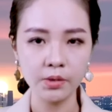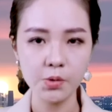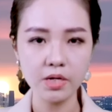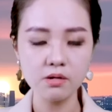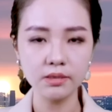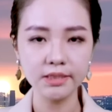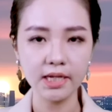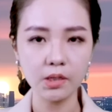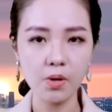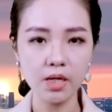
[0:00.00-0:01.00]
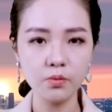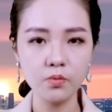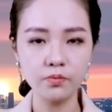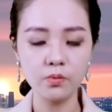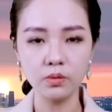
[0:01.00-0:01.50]
Đoạn đường chạy qua thủ
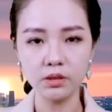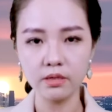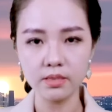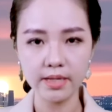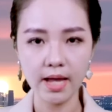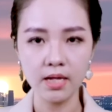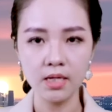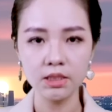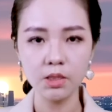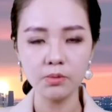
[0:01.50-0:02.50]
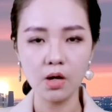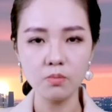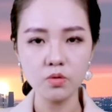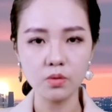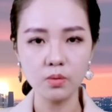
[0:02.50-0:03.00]
phủ Trường Sa, trong đó
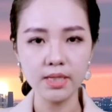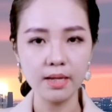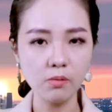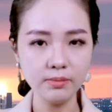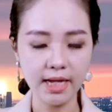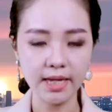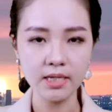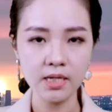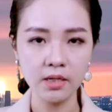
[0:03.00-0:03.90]
một số xe bốc cháy.